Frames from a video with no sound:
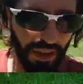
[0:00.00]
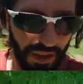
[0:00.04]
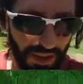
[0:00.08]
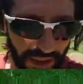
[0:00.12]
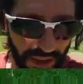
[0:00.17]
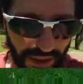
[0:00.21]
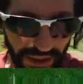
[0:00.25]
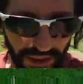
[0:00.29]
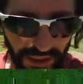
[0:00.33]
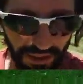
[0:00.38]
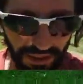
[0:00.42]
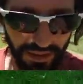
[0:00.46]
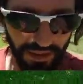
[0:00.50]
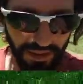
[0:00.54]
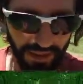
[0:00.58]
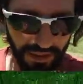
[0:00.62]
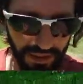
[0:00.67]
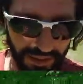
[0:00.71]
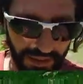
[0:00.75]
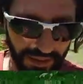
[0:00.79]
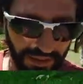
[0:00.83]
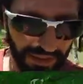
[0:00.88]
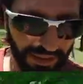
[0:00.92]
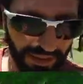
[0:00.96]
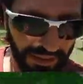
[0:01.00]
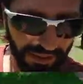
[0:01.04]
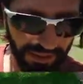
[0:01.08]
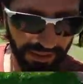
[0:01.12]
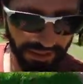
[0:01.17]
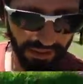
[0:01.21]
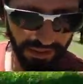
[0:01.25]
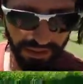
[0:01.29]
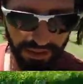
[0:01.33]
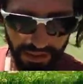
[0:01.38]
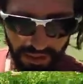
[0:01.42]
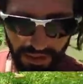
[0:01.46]
А,
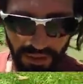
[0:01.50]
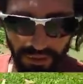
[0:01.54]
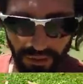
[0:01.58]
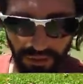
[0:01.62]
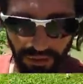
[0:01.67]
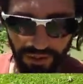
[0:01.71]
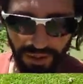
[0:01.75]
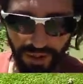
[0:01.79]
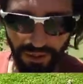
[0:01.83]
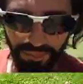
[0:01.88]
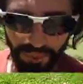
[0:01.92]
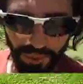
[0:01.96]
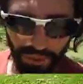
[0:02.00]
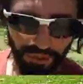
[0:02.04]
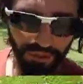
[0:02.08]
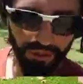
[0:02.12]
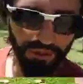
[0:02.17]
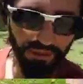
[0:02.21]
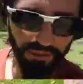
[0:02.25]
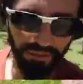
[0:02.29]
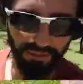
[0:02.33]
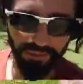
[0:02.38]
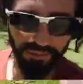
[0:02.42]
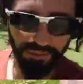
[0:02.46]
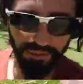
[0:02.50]
короче, там тоже